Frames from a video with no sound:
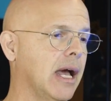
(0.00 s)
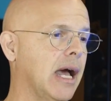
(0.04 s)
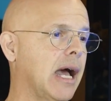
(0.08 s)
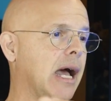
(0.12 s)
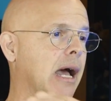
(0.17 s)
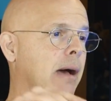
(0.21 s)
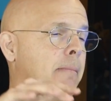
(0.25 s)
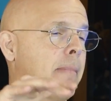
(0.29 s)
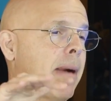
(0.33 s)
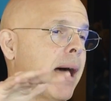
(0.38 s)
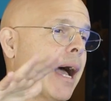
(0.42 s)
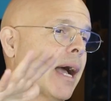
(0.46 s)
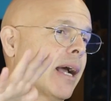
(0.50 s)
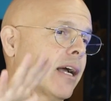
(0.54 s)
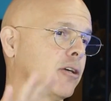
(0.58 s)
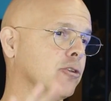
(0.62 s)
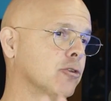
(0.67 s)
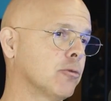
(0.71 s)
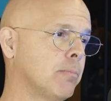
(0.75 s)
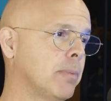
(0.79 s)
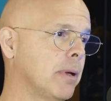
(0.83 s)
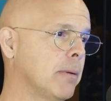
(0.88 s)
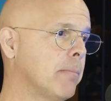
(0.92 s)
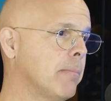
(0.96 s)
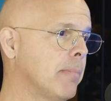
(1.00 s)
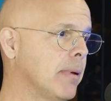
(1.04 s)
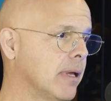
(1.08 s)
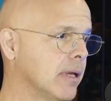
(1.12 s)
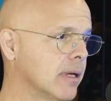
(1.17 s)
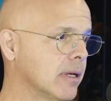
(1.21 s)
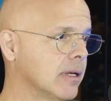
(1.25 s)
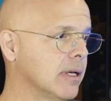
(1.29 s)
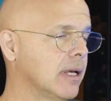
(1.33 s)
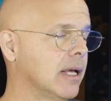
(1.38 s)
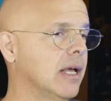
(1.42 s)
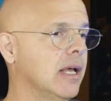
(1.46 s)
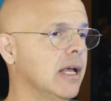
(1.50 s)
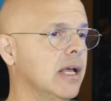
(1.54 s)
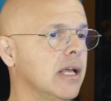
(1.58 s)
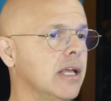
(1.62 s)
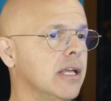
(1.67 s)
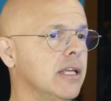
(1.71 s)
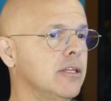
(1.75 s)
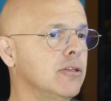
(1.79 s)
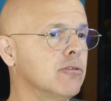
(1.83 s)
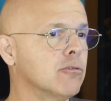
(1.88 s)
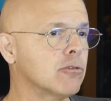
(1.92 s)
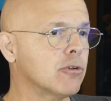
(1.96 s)
a barraca do PP
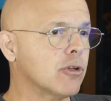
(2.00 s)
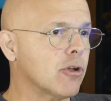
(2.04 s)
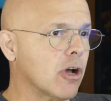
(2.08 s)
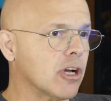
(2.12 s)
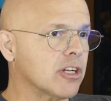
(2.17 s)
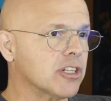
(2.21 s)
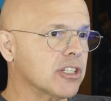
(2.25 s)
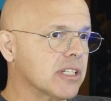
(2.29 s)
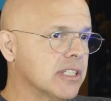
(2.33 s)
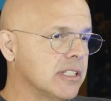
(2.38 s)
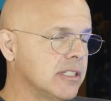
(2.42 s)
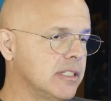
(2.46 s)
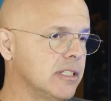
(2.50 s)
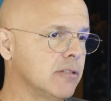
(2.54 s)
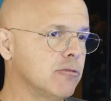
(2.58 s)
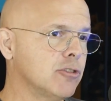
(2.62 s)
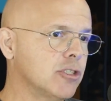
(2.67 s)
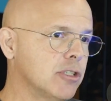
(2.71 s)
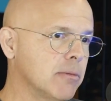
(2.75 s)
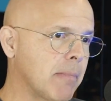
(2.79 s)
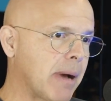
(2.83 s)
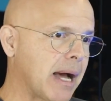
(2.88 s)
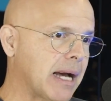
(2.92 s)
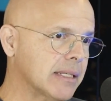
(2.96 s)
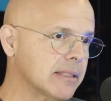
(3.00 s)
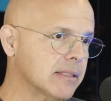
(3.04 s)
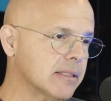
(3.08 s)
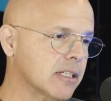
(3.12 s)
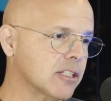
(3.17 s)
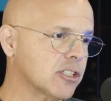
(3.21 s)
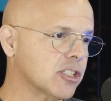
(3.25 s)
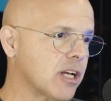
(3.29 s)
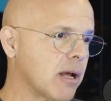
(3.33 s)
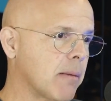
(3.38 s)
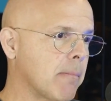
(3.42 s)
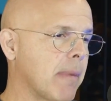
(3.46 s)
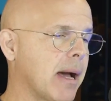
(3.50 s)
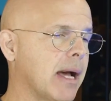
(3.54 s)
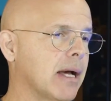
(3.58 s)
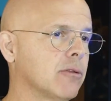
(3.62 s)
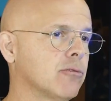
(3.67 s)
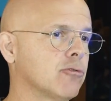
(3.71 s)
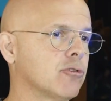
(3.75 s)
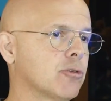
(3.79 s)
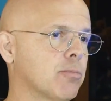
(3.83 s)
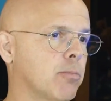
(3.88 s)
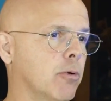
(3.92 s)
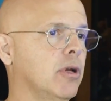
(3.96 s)
e um quiosquezinho de massa chamado
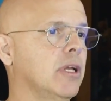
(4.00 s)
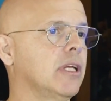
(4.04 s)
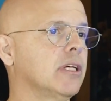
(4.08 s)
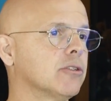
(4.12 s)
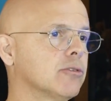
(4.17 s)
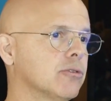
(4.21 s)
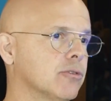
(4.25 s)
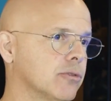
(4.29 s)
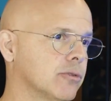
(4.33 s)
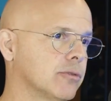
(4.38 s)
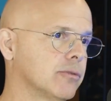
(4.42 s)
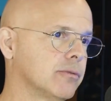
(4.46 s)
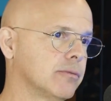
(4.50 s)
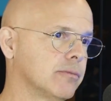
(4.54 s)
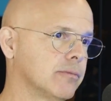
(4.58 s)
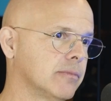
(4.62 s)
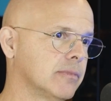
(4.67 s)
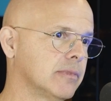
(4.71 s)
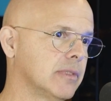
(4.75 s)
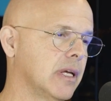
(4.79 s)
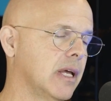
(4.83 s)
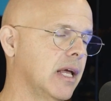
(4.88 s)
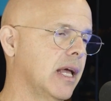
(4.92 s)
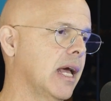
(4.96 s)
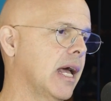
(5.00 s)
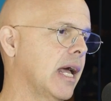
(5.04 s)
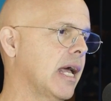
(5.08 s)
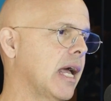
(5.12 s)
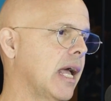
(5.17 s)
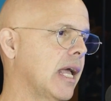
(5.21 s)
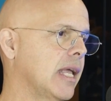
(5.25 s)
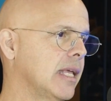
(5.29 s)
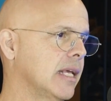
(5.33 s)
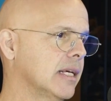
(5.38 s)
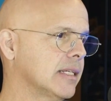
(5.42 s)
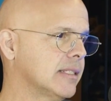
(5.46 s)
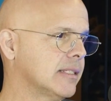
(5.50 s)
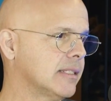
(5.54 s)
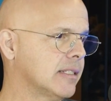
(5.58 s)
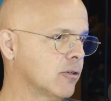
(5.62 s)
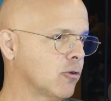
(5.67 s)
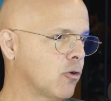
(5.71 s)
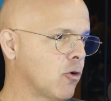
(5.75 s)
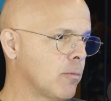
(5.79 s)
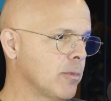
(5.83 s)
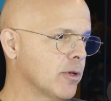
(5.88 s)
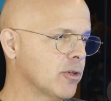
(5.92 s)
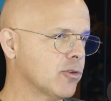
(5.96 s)
Espoleto. Aí assim
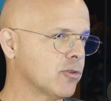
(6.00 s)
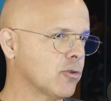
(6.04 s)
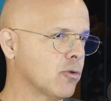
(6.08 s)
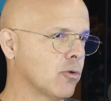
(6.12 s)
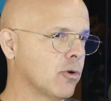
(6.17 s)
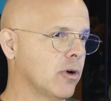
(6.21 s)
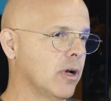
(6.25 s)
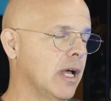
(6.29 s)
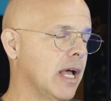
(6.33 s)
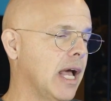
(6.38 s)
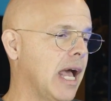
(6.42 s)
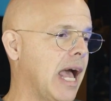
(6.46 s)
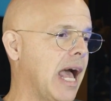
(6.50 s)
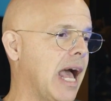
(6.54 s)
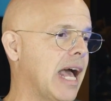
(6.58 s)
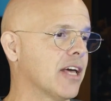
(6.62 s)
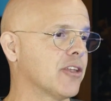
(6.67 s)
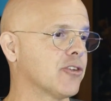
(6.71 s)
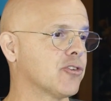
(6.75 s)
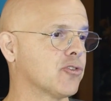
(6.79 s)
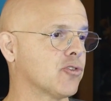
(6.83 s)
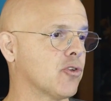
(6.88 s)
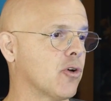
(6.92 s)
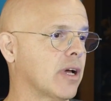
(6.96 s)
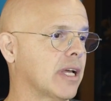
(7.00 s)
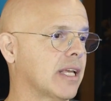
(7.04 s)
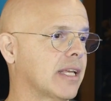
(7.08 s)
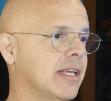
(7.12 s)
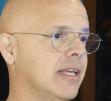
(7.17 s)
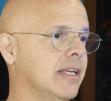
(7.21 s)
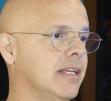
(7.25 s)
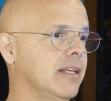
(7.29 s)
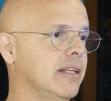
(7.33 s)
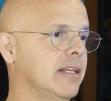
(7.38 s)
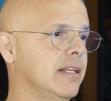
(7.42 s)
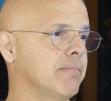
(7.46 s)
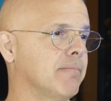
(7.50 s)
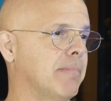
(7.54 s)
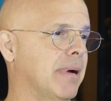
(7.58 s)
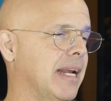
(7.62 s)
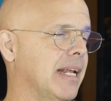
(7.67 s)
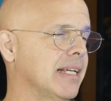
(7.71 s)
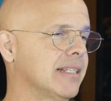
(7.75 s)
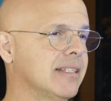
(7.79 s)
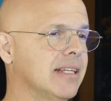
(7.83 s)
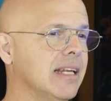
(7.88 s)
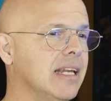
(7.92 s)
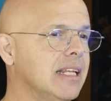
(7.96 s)
começou. Só que
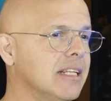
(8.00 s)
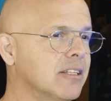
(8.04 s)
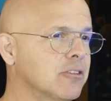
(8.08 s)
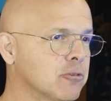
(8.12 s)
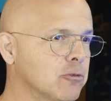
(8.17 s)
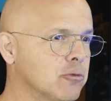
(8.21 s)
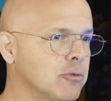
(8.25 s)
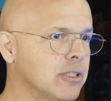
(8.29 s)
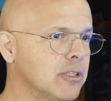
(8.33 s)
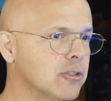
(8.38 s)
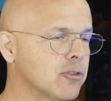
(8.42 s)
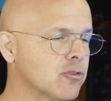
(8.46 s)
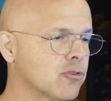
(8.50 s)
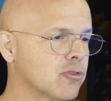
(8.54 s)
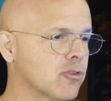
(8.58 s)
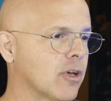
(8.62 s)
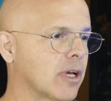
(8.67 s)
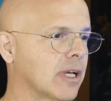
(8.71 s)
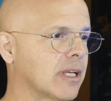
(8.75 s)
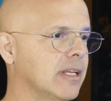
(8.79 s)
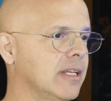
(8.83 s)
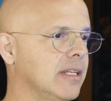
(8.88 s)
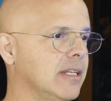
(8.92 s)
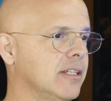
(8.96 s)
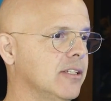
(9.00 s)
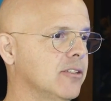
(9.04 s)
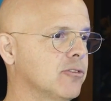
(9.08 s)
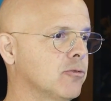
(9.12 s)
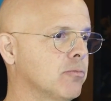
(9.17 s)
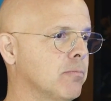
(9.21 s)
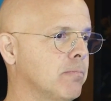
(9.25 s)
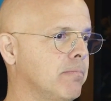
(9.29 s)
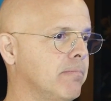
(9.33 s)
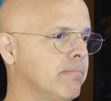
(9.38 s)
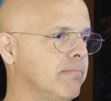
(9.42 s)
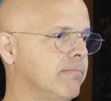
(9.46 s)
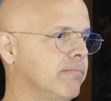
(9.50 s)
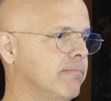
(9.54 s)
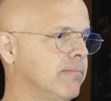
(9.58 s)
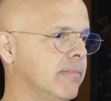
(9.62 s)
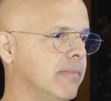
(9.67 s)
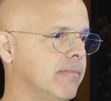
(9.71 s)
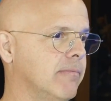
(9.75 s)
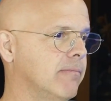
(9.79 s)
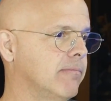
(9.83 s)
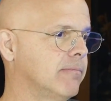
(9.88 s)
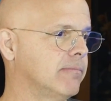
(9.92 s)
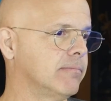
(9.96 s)
parece lindo isso, só que isso
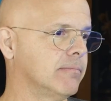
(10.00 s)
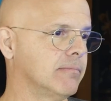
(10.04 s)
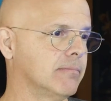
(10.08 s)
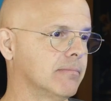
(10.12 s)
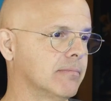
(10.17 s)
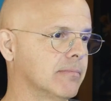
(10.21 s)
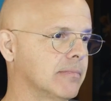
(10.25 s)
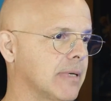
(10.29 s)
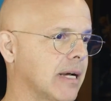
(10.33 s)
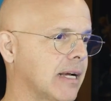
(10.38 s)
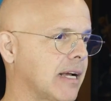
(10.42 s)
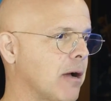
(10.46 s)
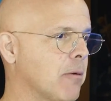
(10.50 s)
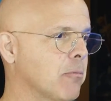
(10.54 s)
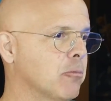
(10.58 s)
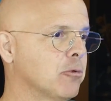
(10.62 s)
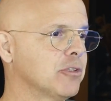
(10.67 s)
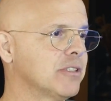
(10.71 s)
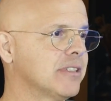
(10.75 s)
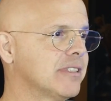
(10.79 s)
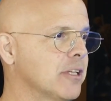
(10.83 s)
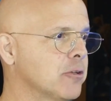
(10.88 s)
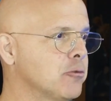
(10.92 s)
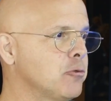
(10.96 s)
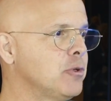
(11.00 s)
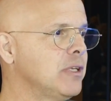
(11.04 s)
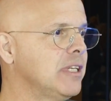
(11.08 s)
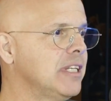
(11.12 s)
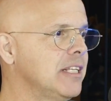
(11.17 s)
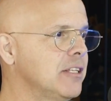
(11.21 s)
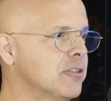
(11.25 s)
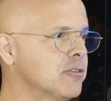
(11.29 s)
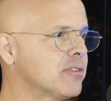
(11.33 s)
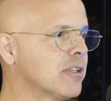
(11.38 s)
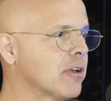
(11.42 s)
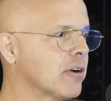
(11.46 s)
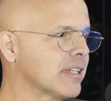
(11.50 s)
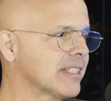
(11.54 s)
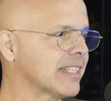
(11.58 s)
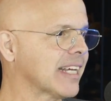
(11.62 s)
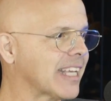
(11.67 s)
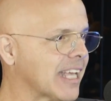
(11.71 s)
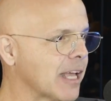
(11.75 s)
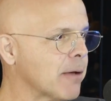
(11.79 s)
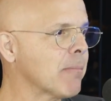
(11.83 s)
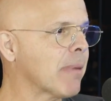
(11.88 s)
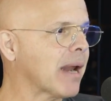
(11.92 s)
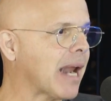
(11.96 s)
acabou sendo o início da nossa
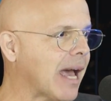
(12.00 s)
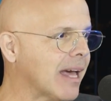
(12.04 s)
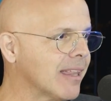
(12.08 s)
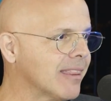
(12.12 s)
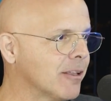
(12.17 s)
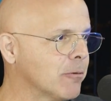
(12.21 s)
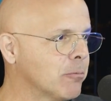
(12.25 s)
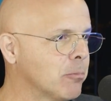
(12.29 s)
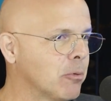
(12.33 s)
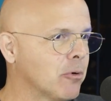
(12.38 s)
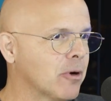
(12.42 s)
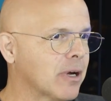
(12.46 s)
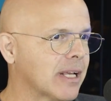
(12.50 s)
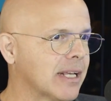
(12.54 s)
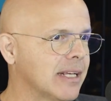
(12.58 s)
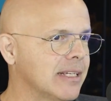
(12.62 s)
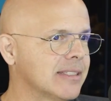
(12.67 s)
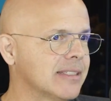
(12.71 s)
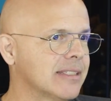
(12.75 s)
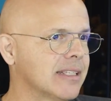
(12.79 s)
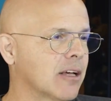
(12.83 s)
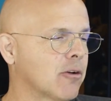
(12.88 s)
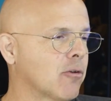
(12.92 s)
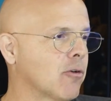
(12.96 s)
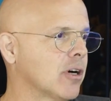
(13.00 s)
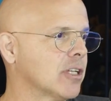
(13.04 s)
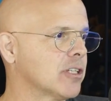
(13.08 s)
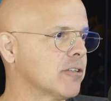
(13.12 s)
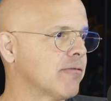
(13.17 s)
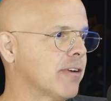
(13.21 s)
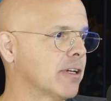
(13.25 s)
quebrada, porque esse negócio